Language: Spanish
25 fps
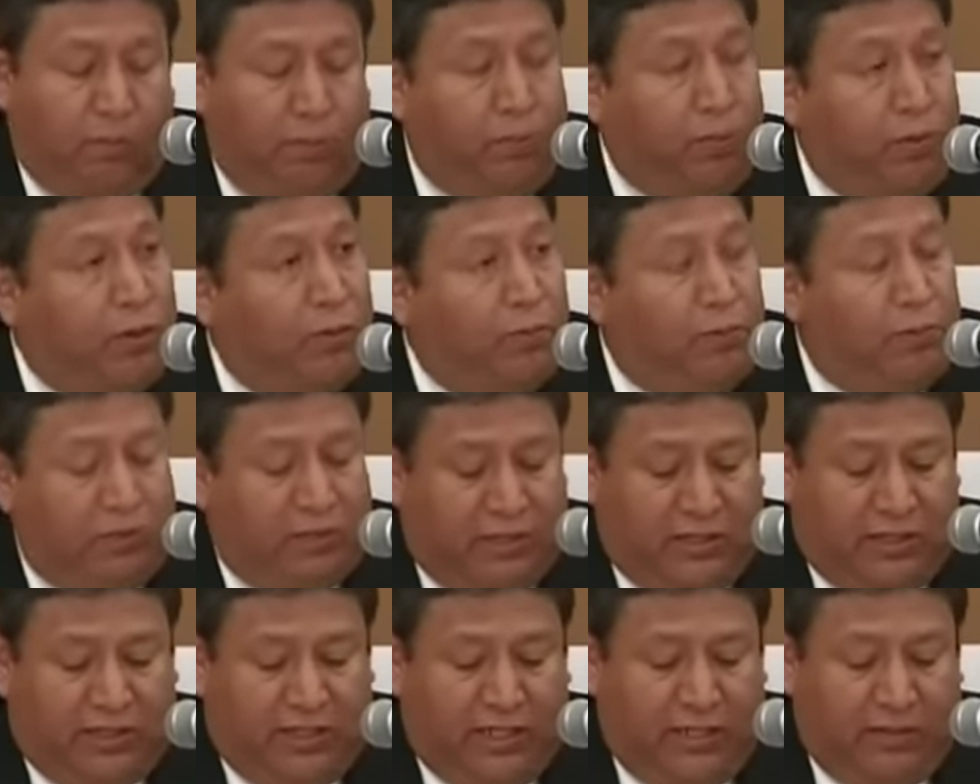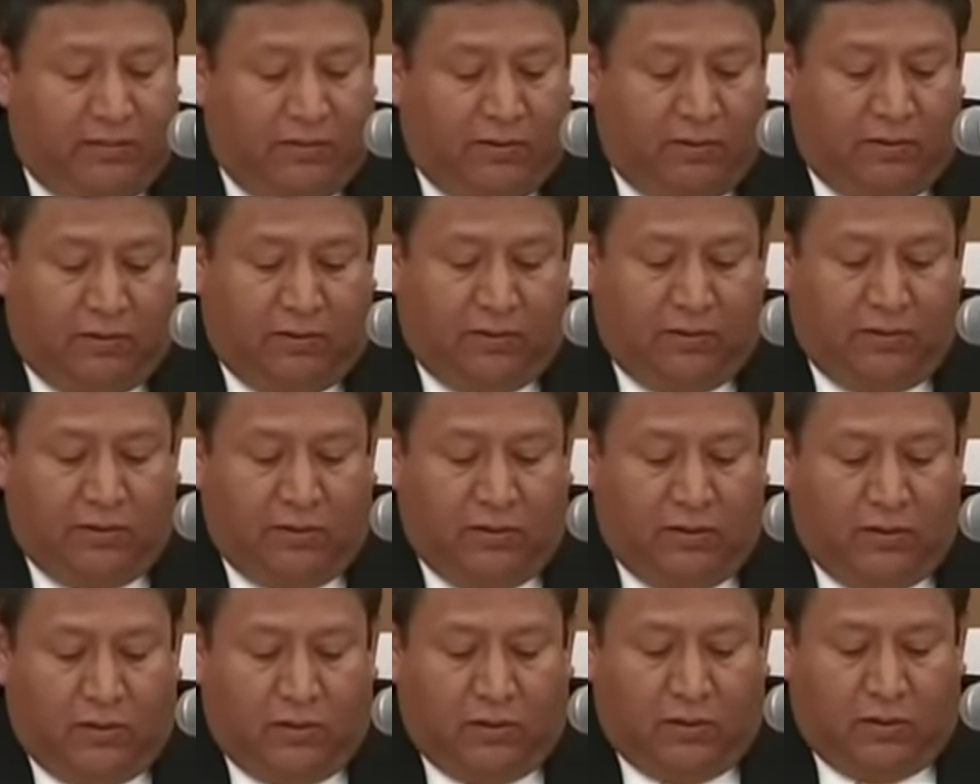propositivo
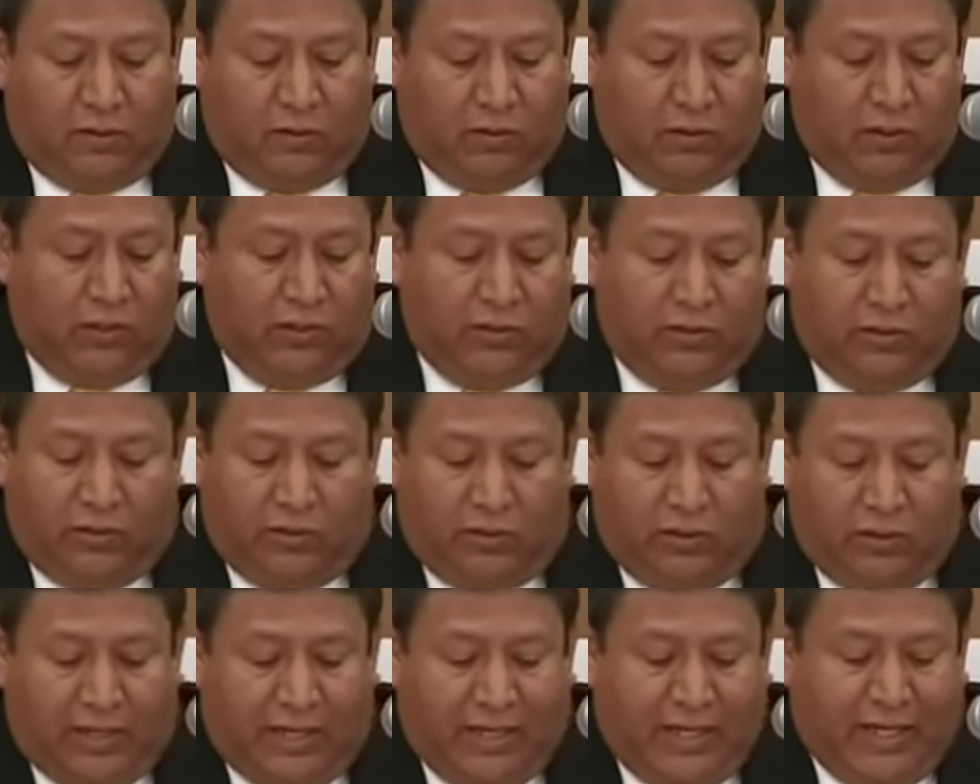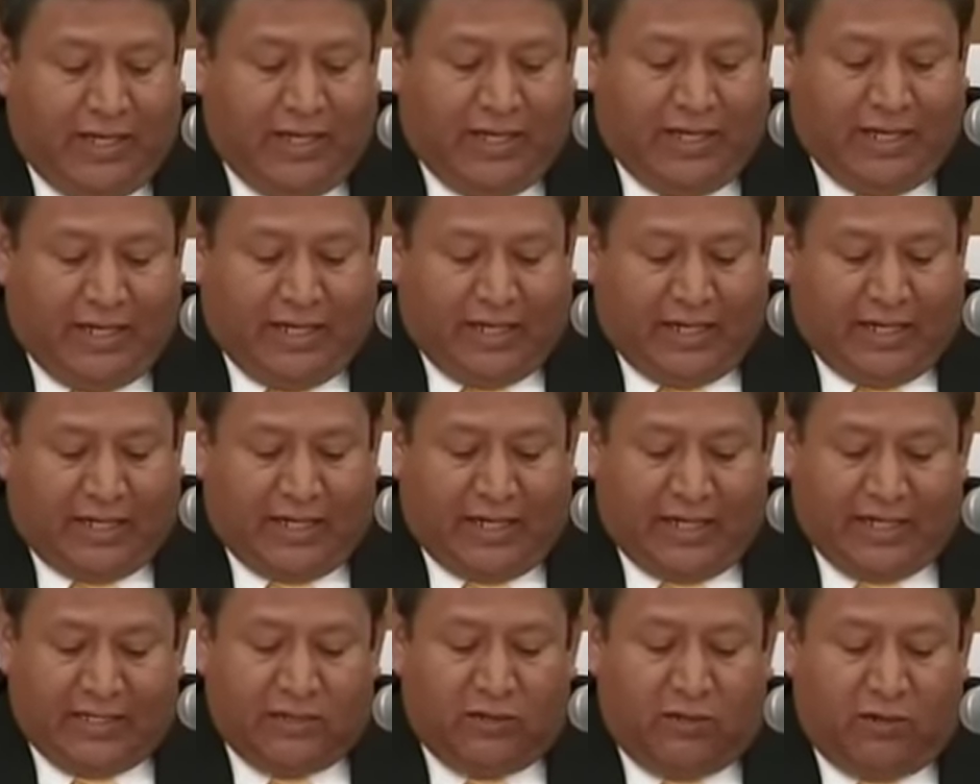cuyo
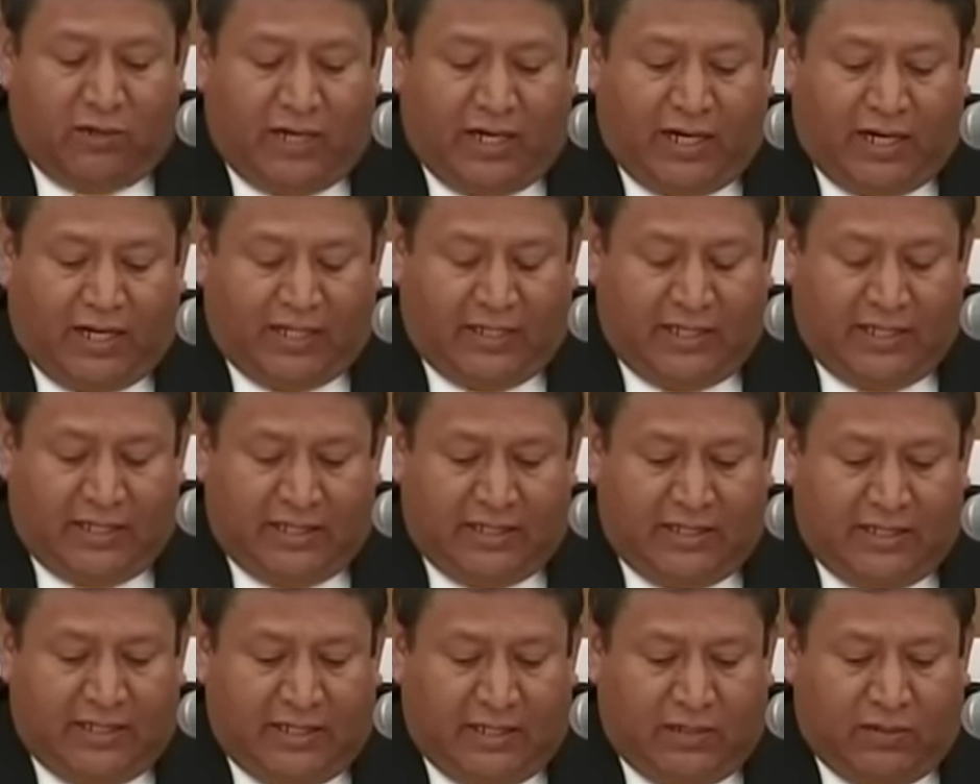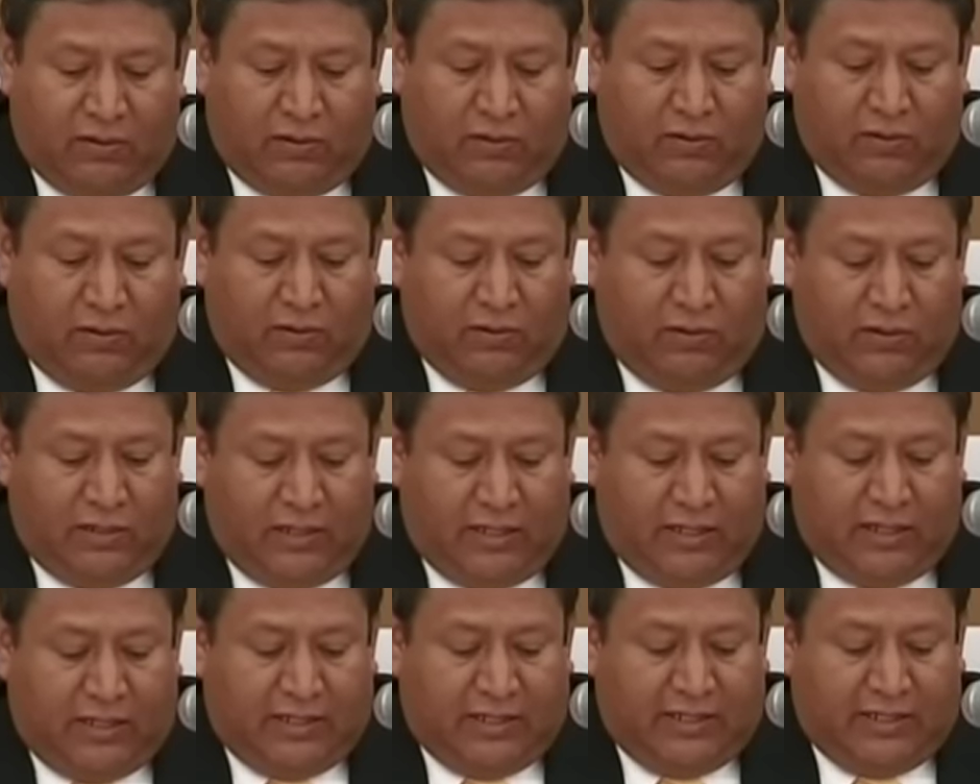rasgo característico
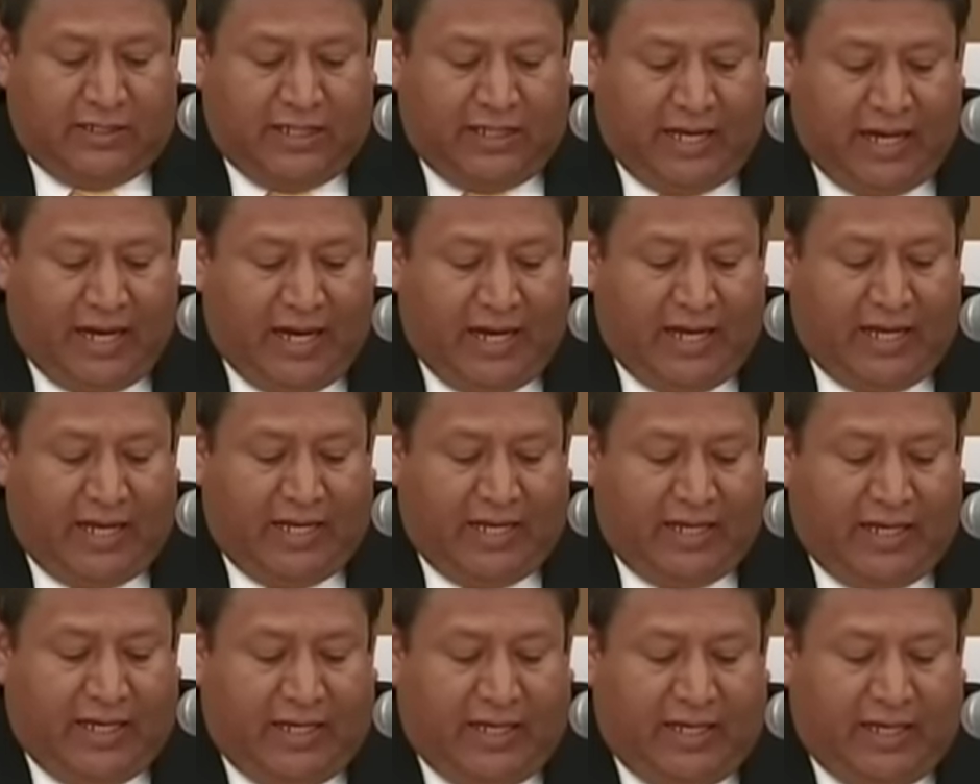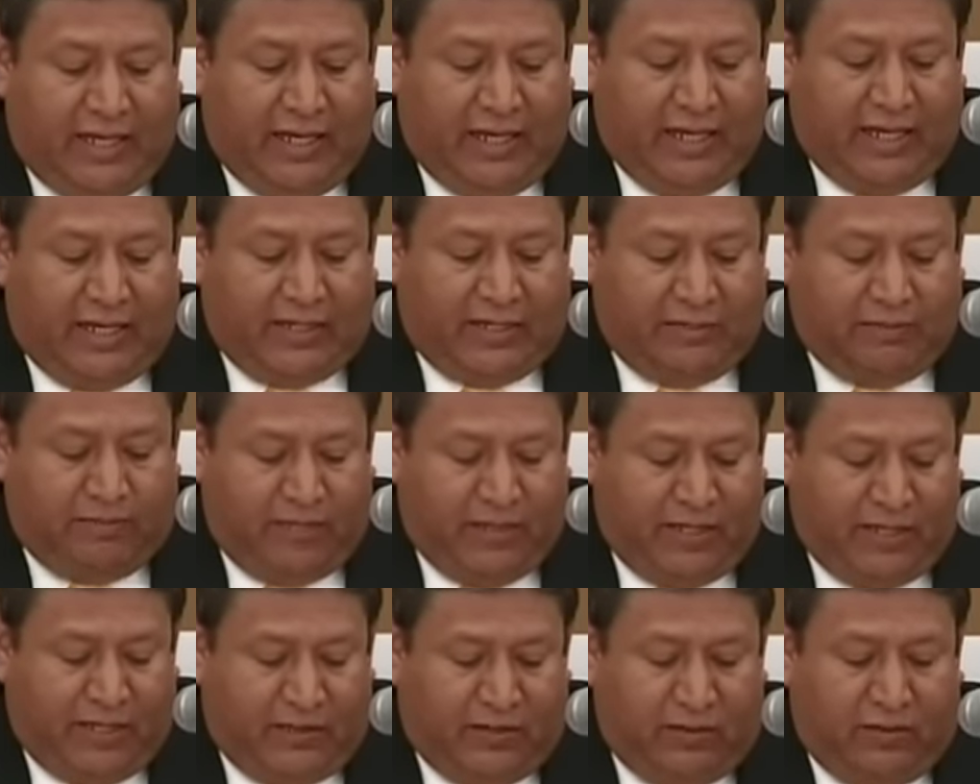será el
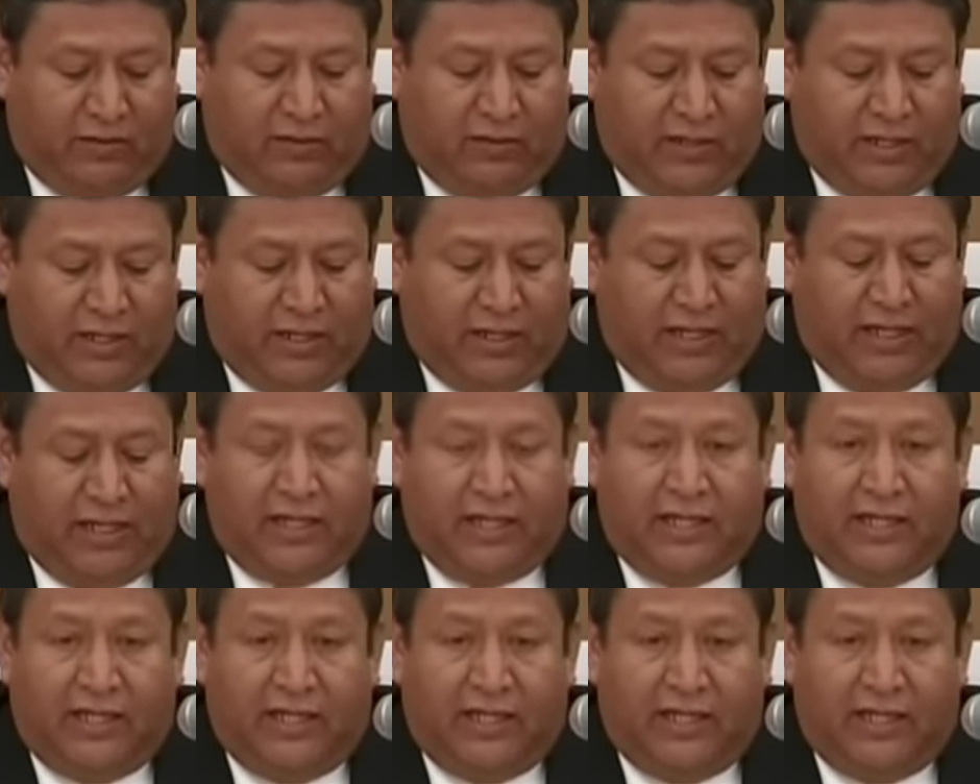respeto, el